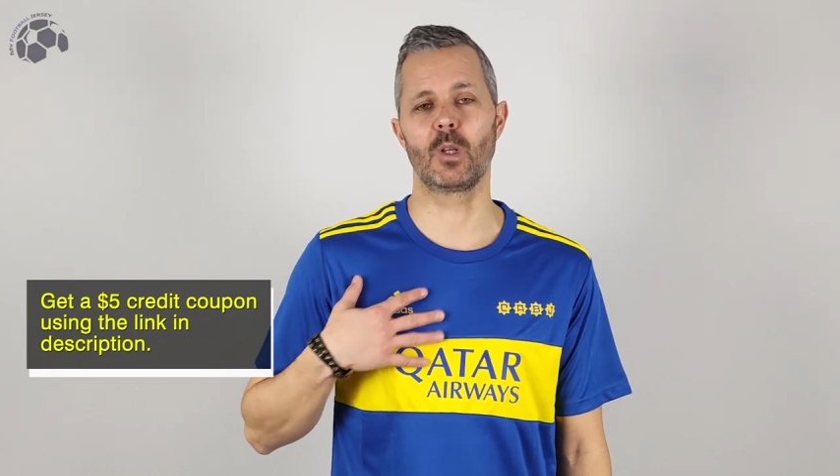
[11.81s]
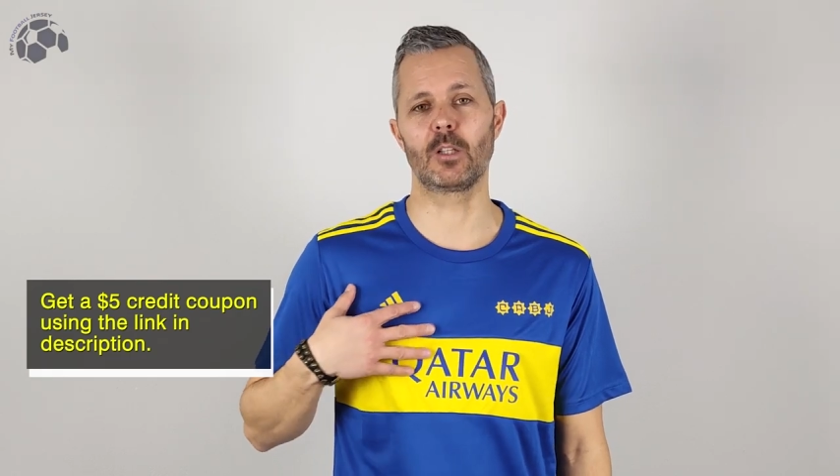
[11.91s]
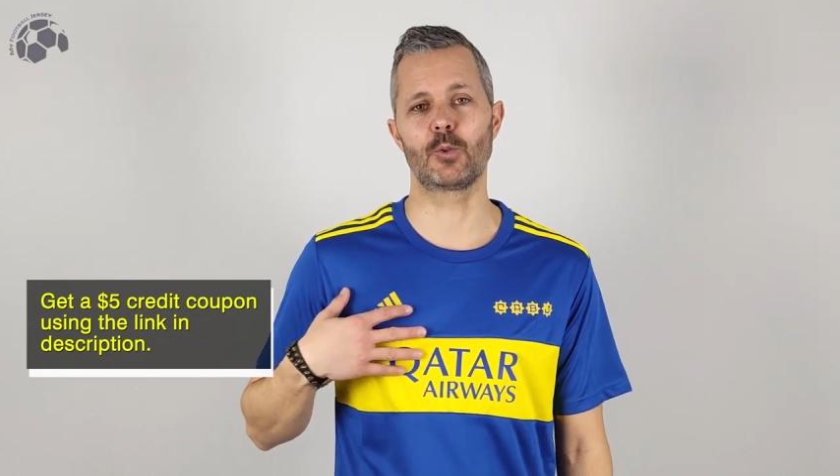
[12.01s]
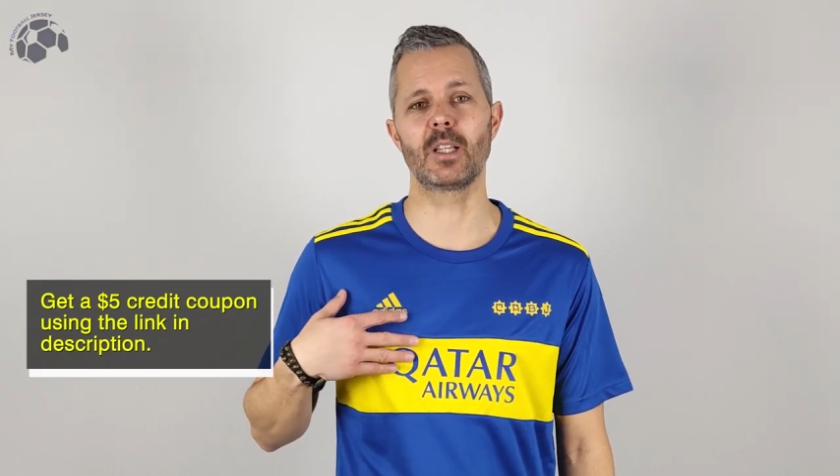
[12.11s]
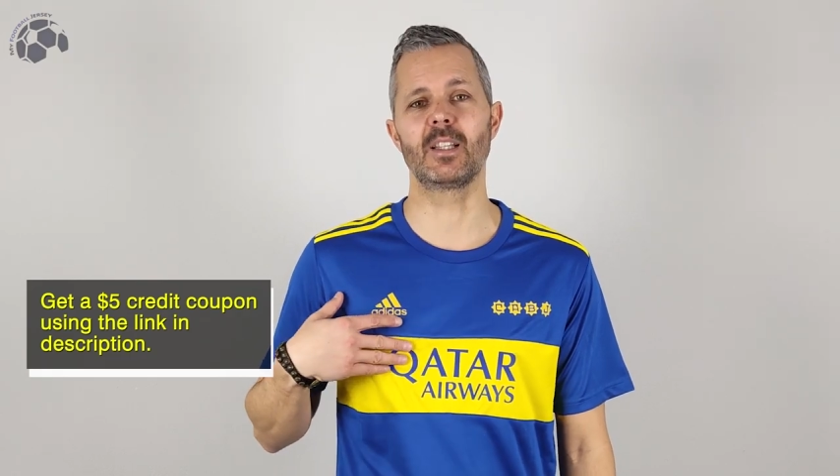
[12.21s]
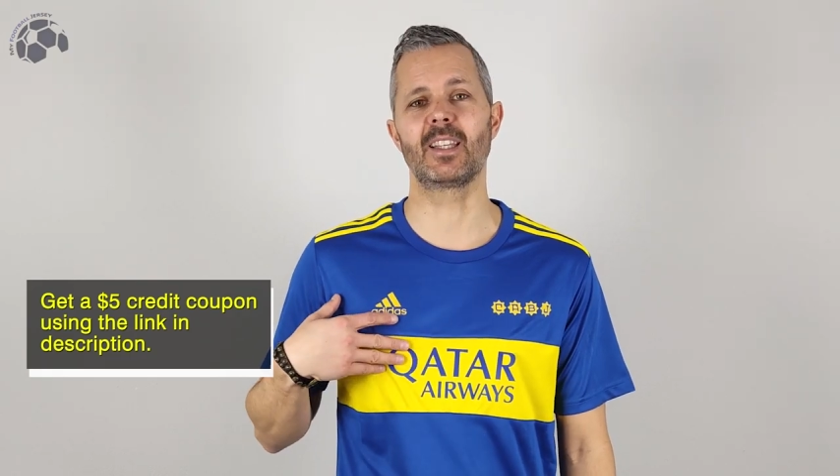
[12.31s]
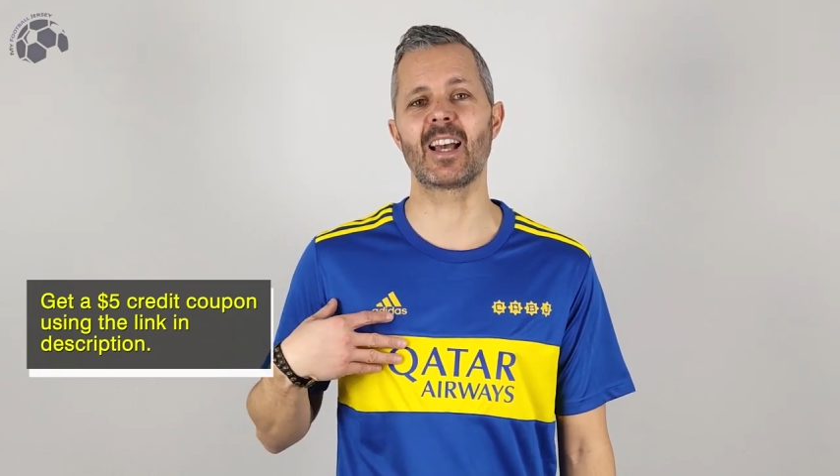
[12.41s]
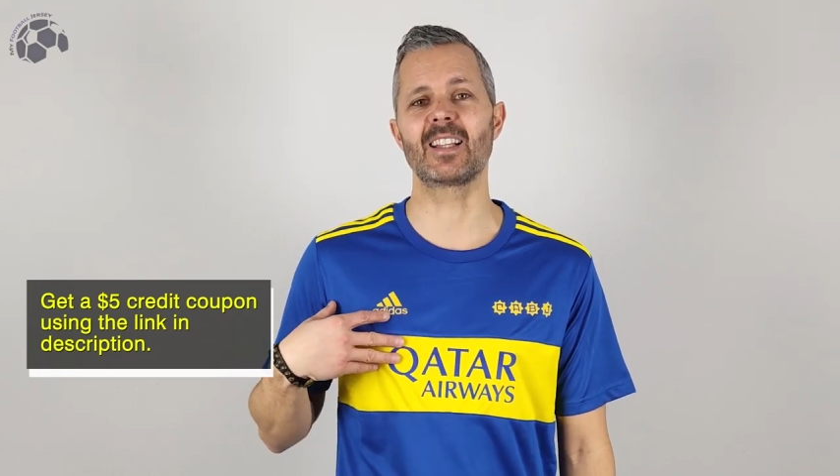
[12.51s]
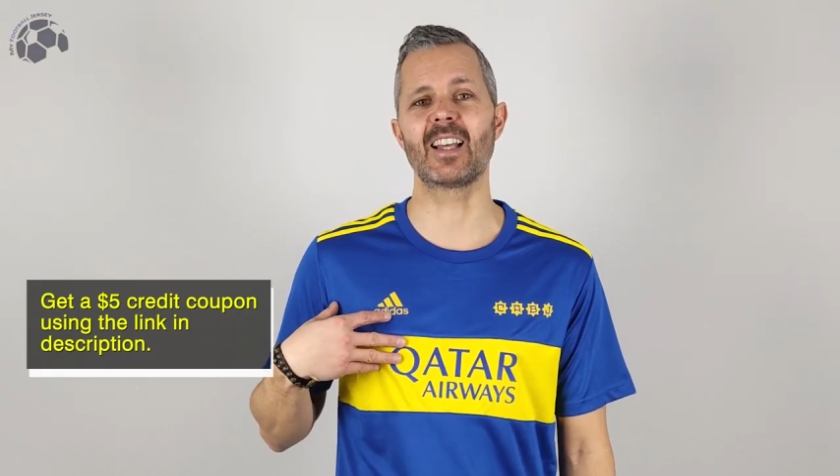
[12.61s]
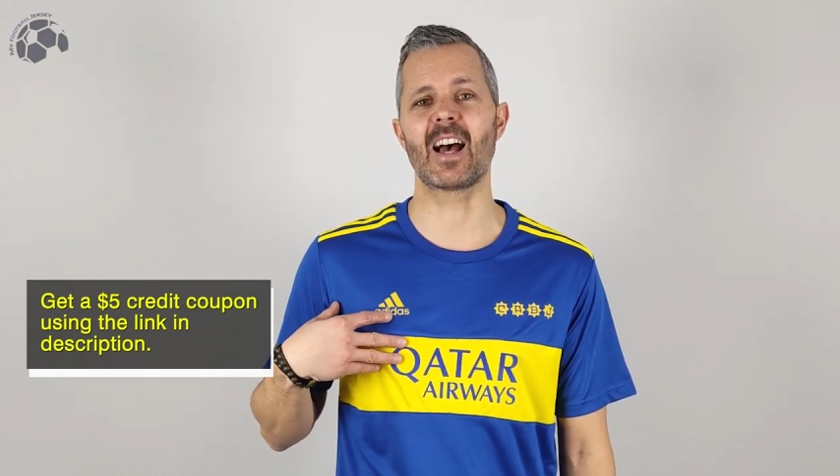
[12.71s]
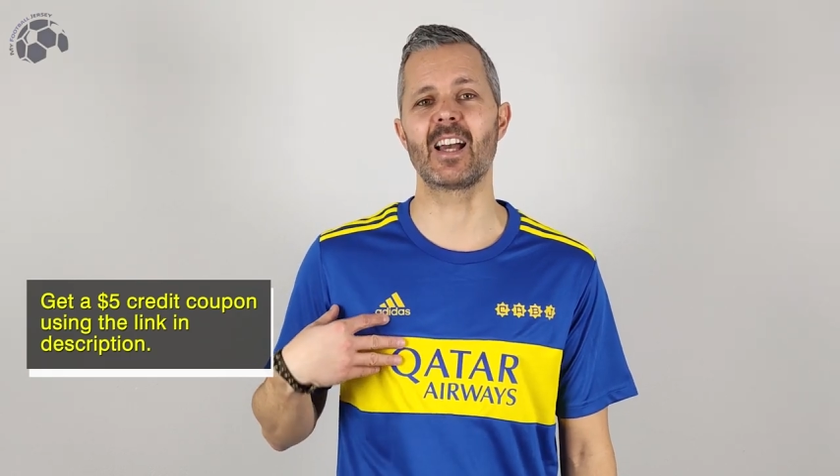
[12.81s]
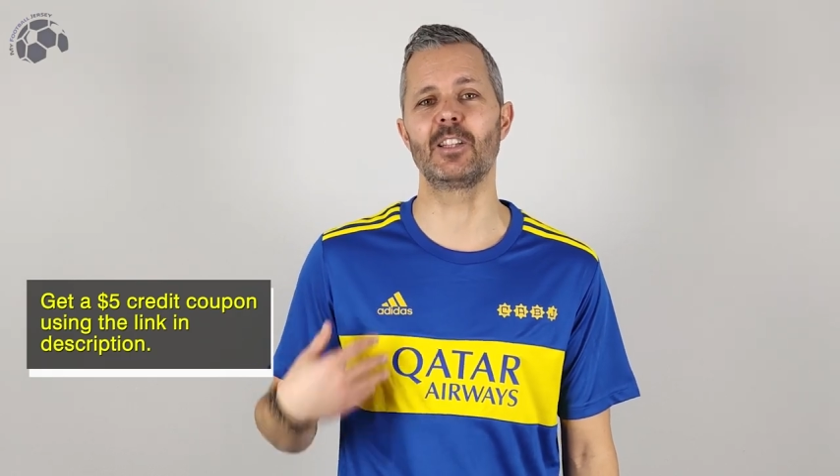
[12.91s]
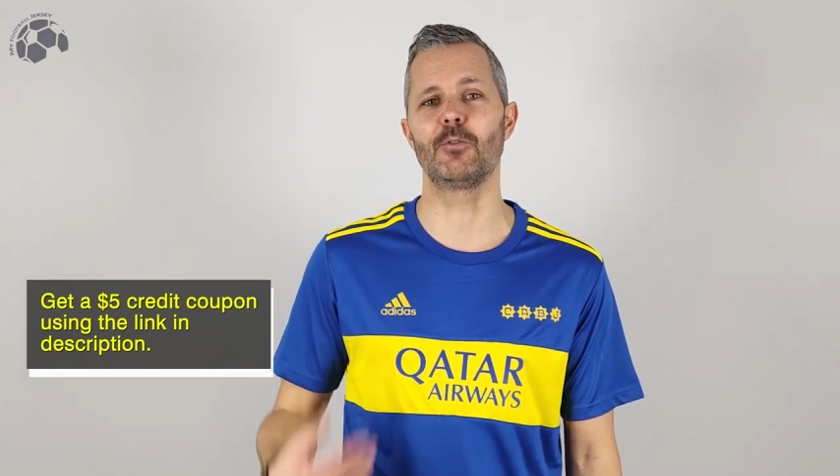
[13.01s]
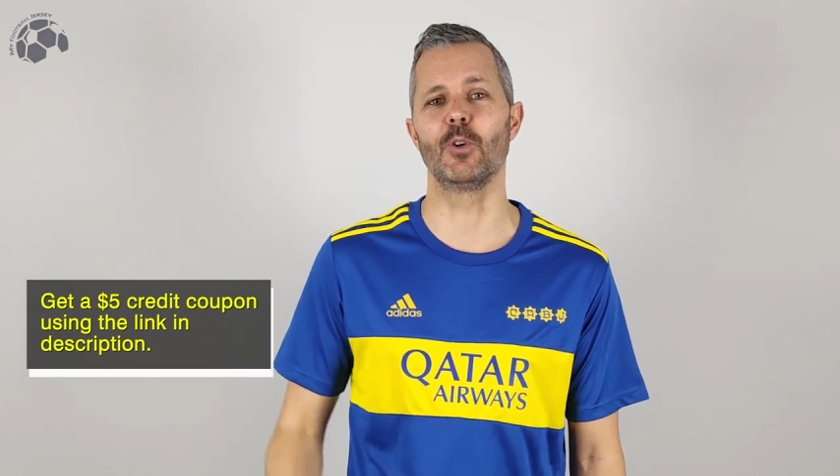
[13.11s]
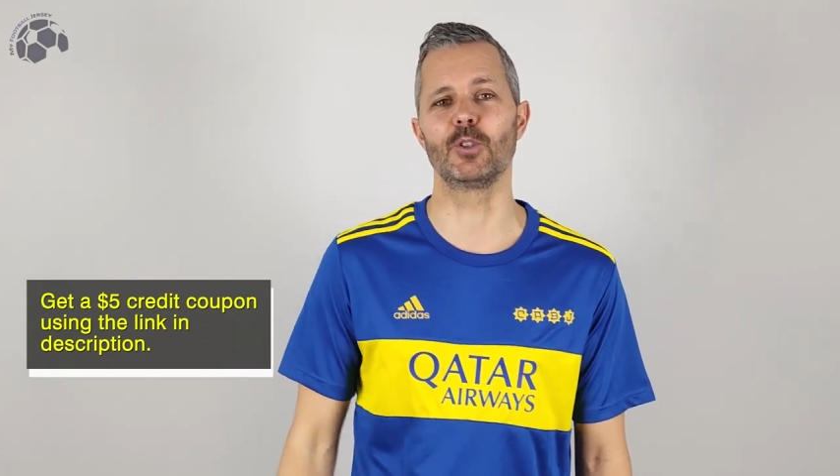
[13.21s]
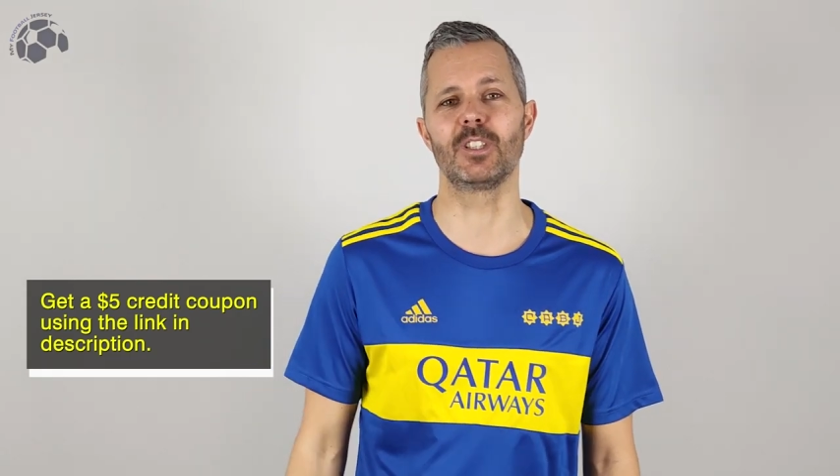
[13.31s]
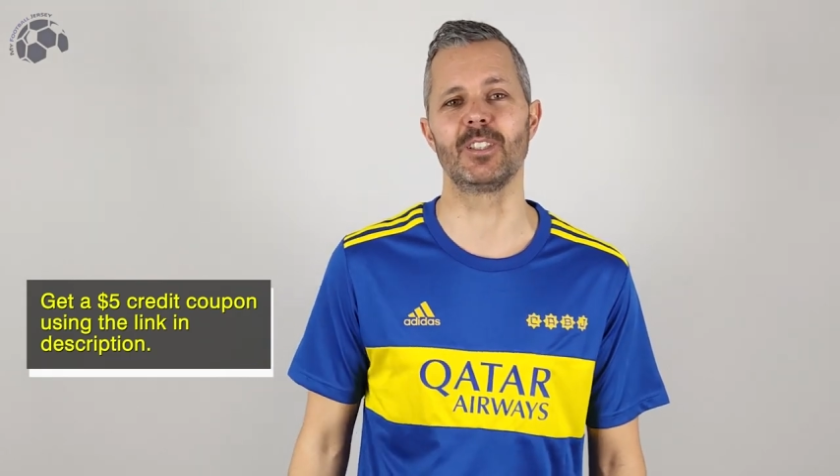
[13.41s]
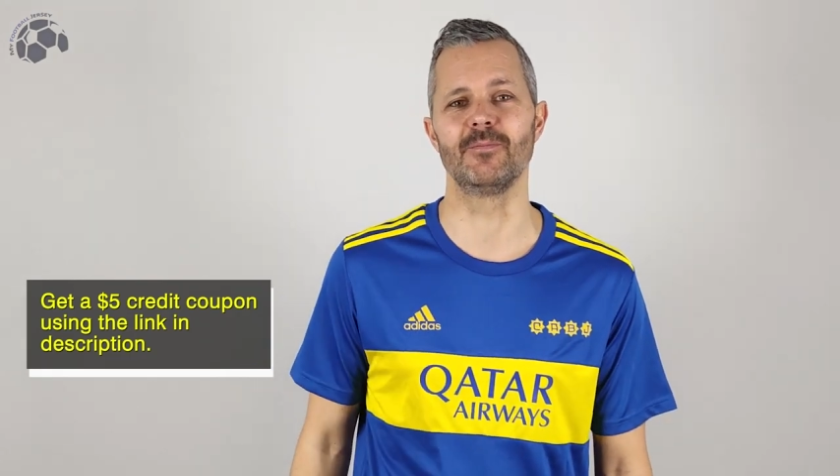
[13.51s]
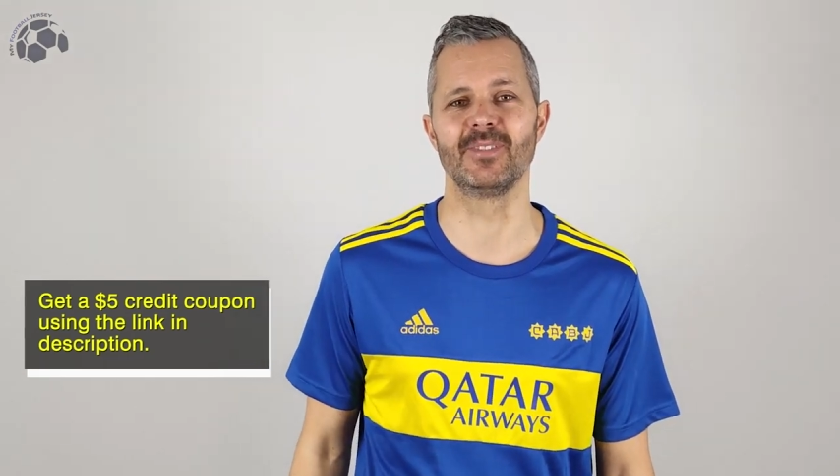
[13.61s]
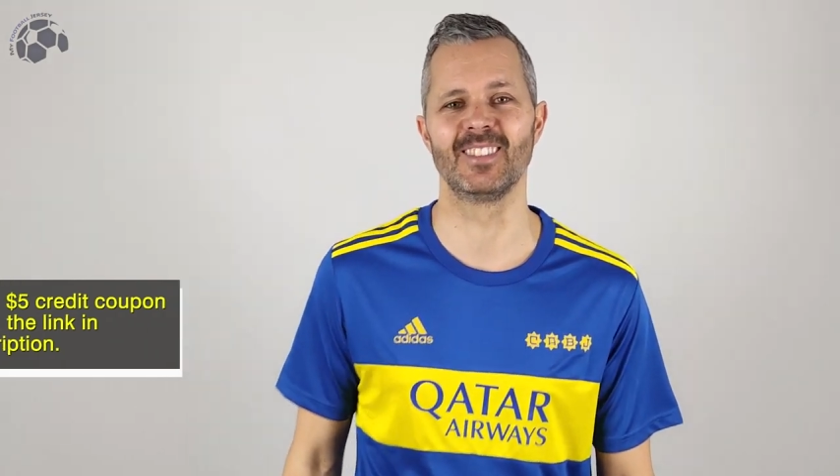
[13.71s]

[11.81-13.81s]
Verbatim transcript: quella cioè dedicata ai tifosi.